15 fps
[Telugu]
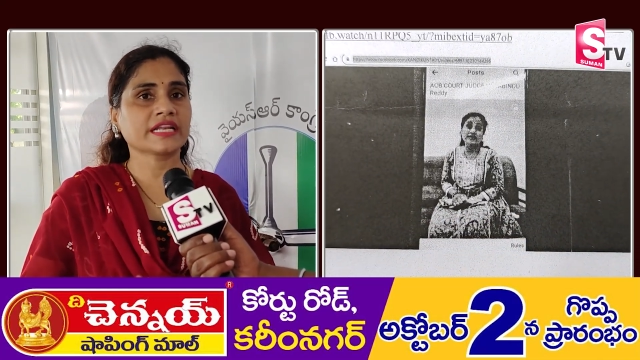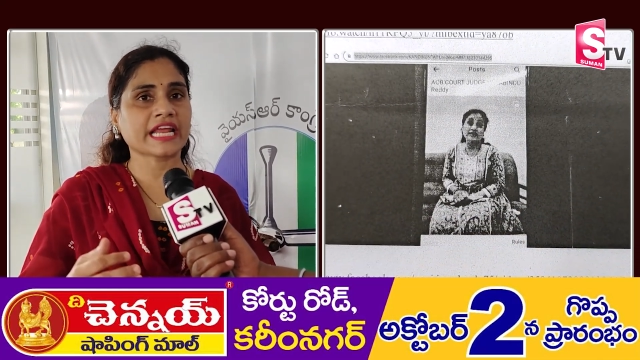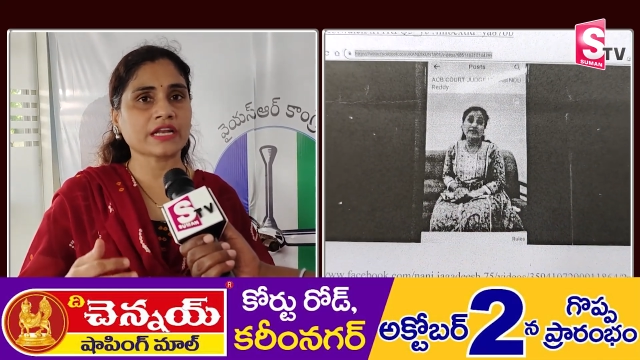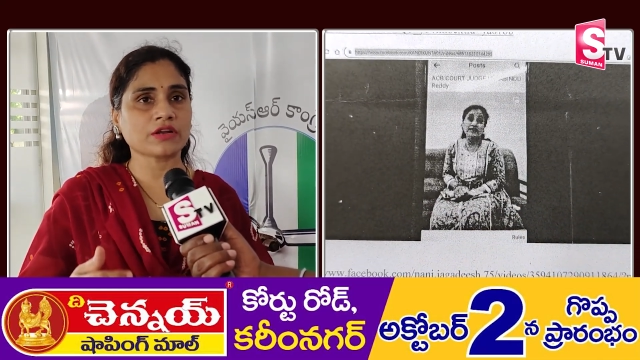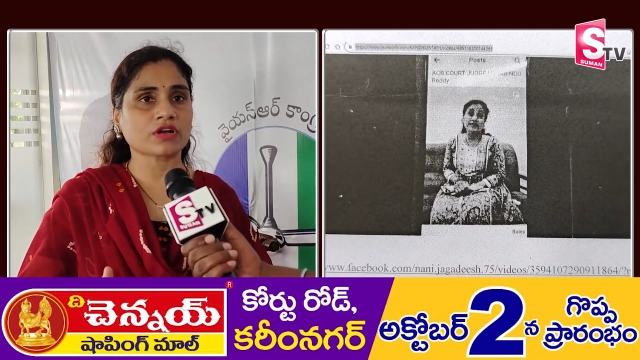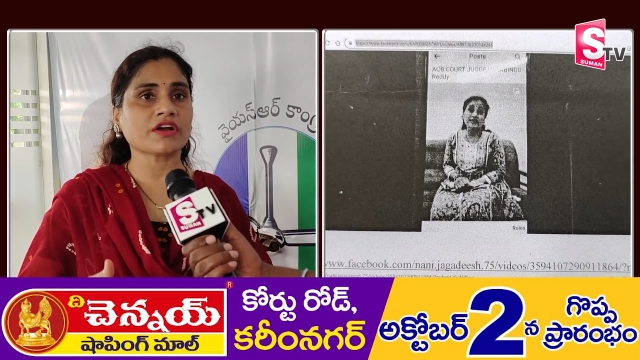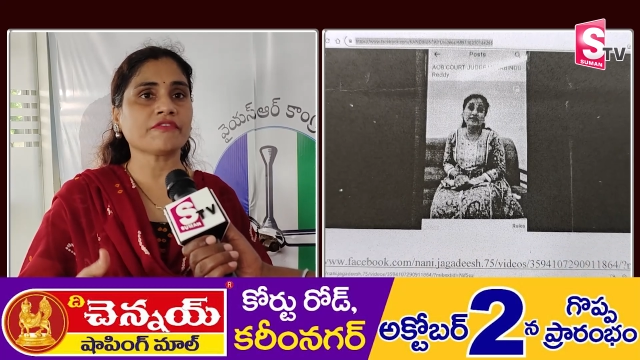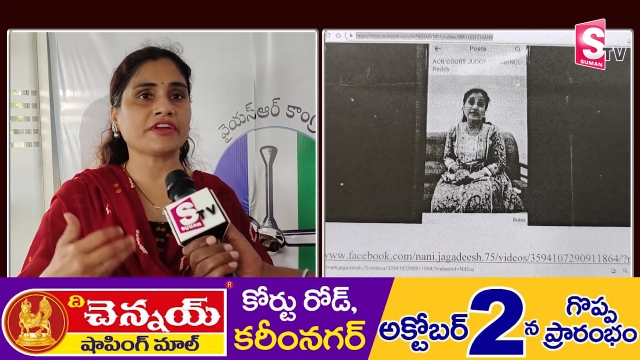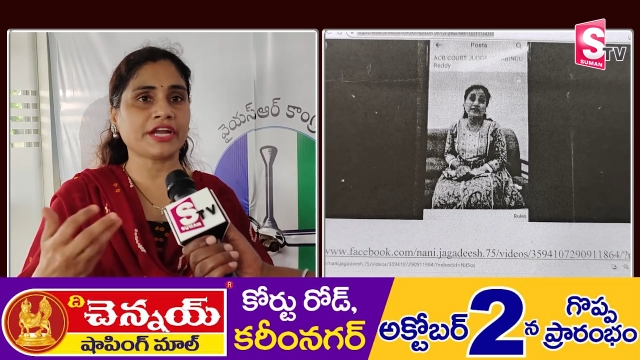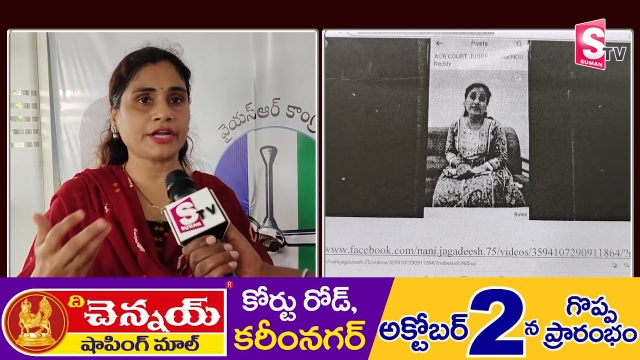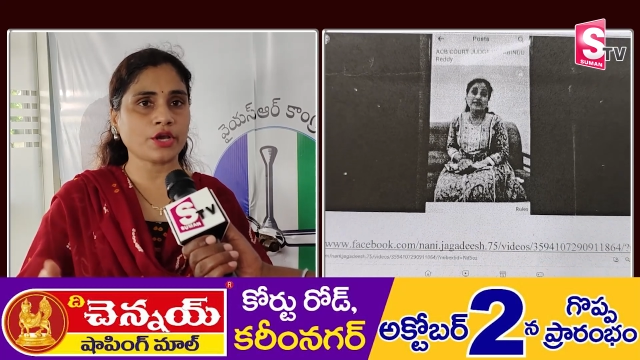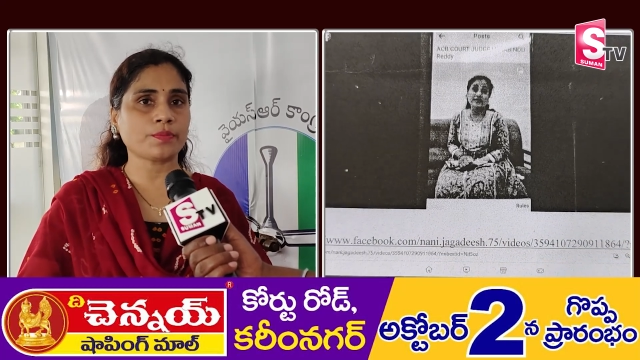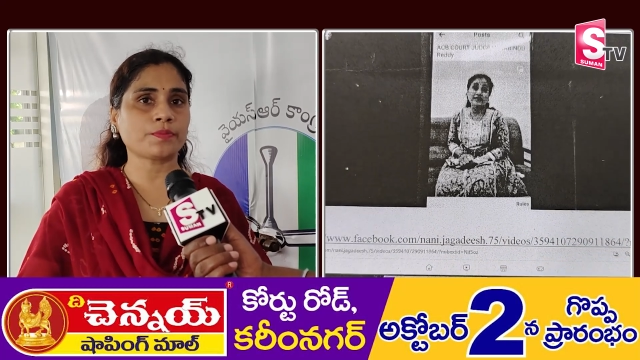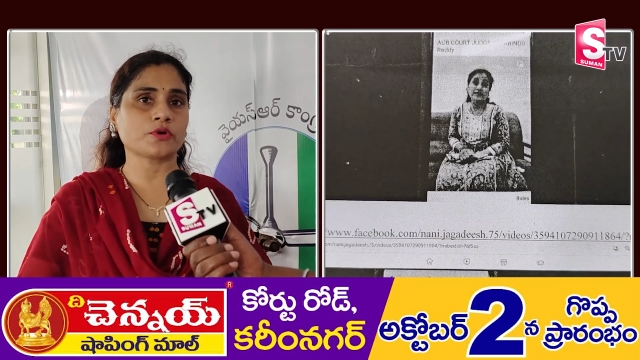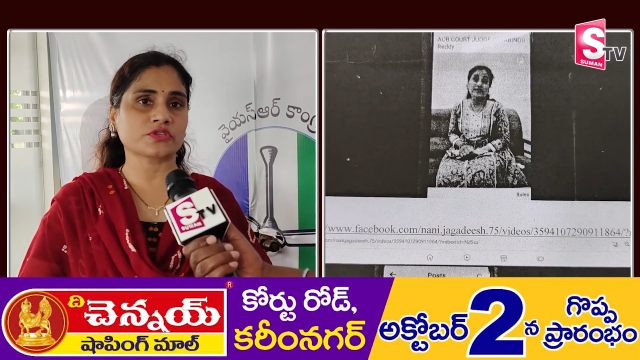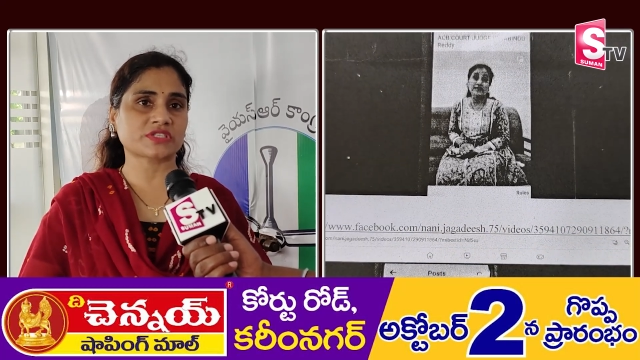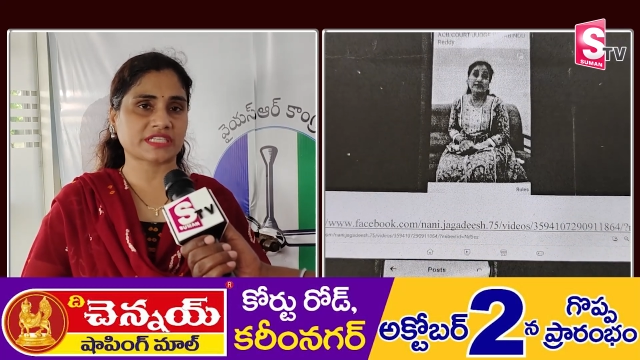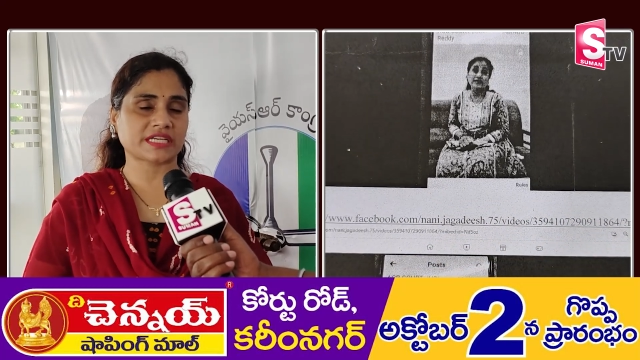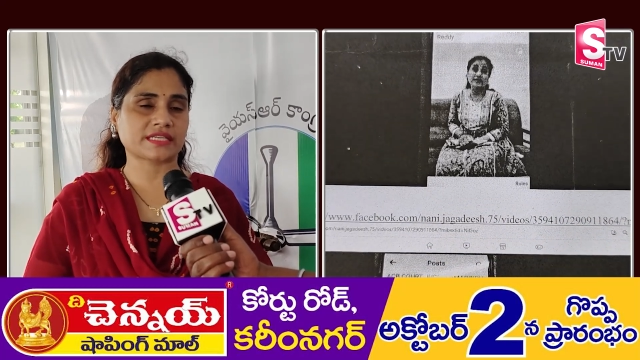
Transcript: నేను ఒక వీడియో పోస్ట్